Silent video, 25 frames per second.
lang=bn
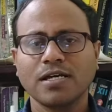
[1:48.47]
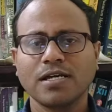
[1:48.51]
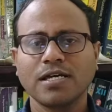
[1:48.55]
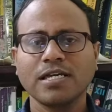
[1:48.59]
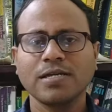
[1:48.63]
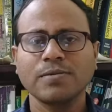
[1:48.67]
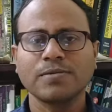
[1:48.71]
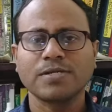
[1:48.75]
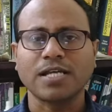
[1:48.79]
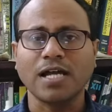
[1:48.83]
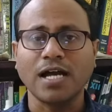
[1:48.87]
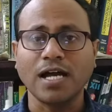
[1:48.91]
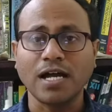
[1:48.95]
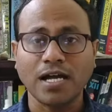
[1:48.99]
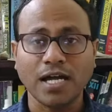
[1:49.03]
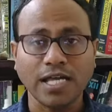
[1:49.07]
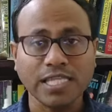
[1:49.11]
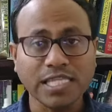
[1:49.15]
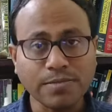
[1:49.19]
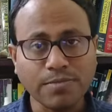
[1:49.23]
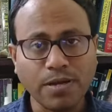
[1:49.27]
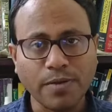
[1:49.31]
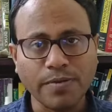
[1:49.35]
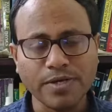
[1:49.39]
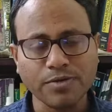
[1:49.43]
কে
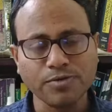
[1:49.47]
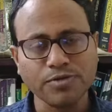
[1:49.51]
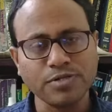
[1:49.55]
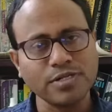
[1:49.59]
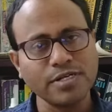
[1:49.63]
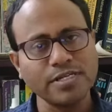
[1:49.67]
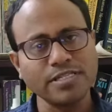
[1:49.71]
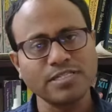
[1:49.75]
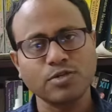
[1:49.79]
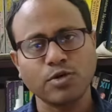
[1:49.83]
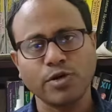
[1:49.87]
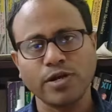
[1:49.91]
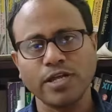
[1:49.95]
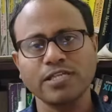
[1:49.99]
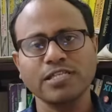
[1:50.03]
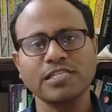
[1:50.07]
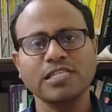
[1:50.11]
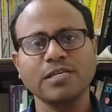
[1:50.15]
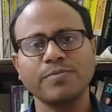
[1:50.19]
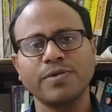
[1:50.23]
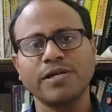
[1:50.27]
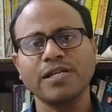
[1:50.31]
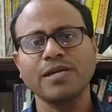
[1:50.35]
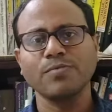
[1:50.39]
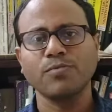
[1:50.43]
সাংঘাতিকভাবে ইউটিলাইজ করা
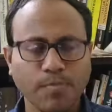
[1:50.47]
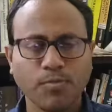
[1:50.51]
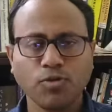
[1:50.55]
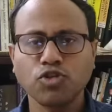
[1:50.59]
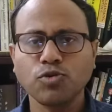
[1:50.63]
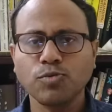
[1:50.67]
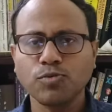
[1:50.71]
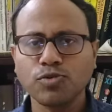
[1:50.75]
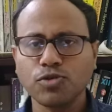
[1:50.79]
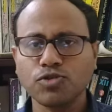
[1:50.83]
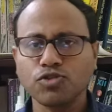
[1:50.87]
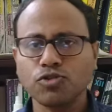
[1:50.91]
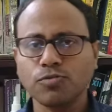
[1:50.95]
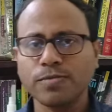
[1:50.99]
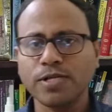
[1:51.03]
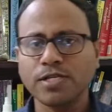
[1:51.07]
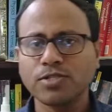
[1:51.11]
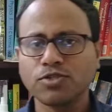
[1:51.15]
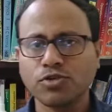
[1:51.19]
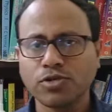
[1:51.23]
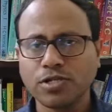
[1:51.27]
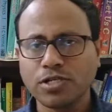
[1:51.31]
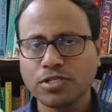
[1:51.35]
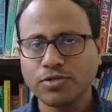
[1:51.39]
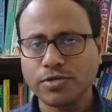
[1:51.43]
যেতে পারে প্রথমত তোমরা
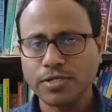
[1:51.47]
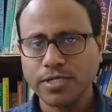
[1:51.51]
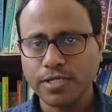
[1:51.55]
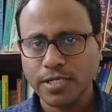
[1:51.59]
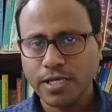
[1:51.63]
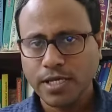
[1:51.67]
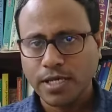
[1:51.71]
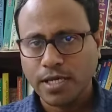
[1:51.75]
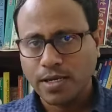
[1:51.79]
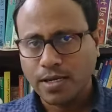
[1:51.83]
ধরে ধরে